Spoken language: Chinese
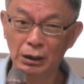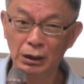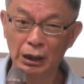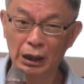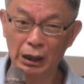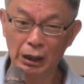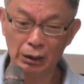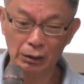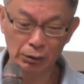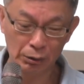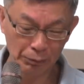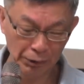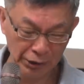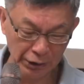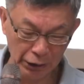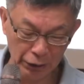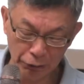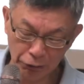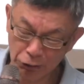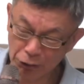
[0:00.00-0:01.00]
啊，我们
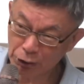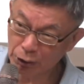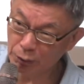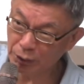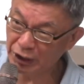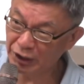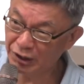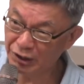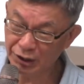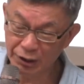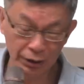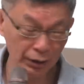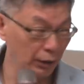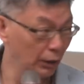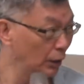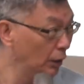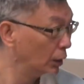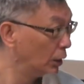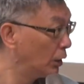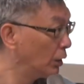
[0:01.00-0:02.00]
现在坐的位置
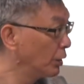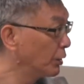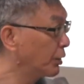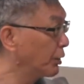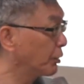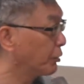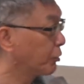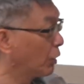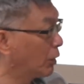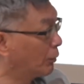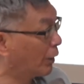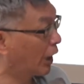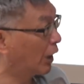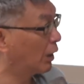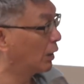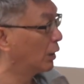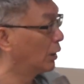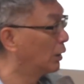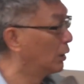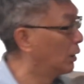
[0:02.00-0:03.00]
是水吗？